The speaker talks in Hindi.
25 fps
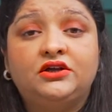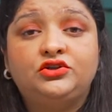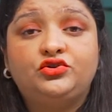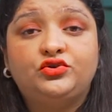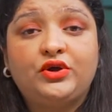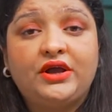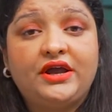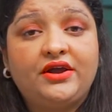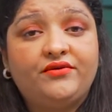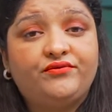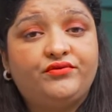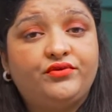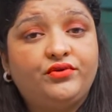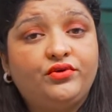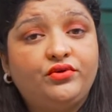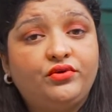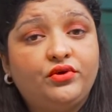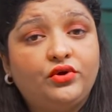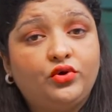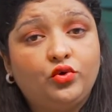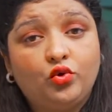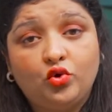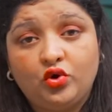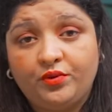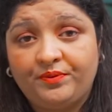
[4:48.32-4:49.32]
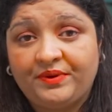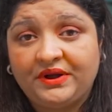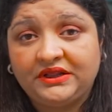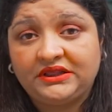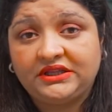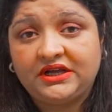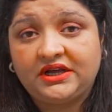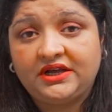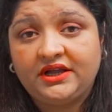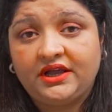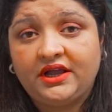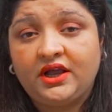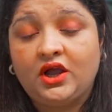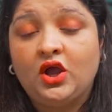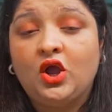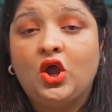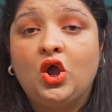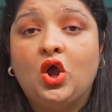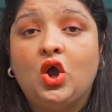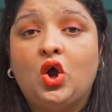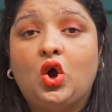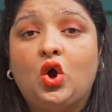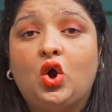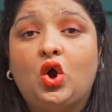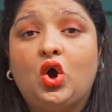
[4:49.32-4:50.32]
जो है वो रोक पाता है
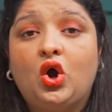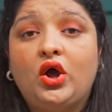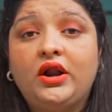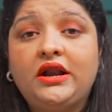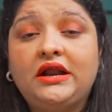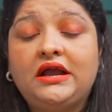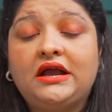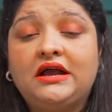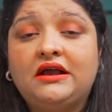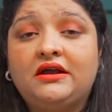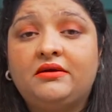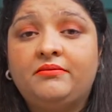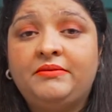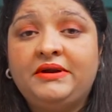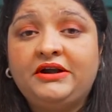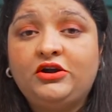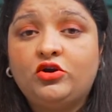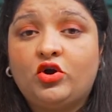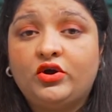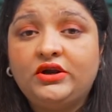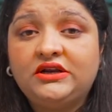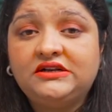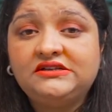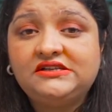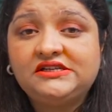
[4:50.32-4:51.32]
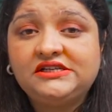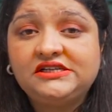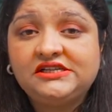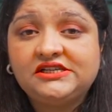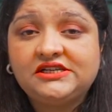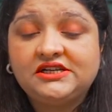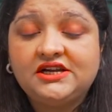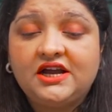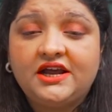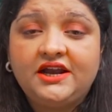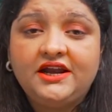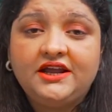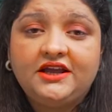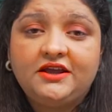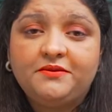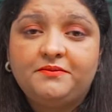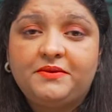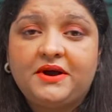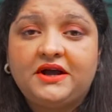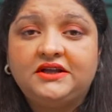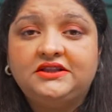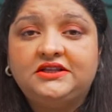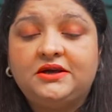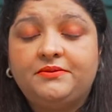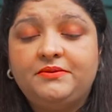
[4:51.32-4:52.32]
और मैकडोनल्ड्स फ्रिज लगाने के
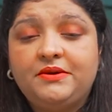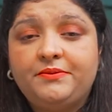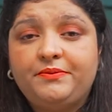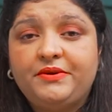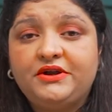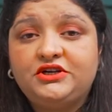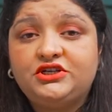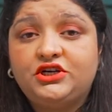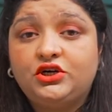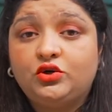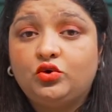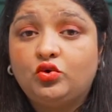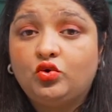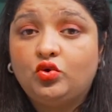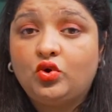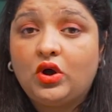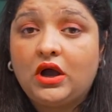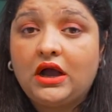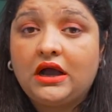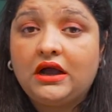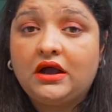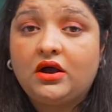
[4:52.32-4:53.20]
बाद हमने पेशेंट को